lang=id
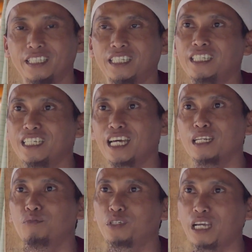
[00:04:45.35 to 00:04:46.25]
Jadi
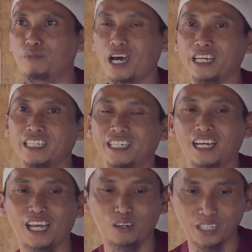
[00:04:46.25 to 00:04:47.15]
3.000 tiap hari.
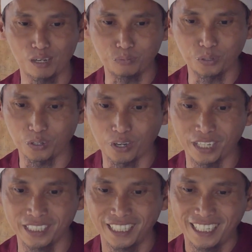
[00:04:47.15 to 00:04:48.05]
Nah, kalau di
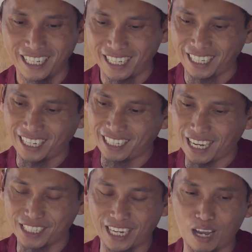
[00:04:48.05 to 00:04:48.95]
Alpurkon kan
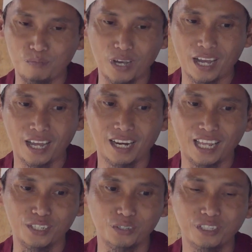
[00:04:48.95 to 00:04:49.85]
ada asrama
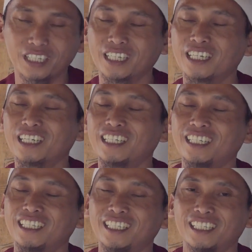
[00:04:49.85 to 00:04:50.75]
langsung ke
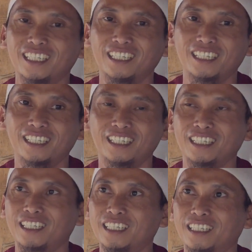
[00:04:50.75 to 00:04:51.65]

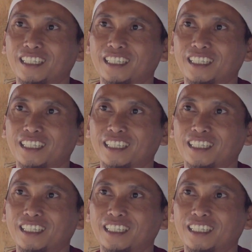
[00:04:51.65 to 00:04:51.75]
eh,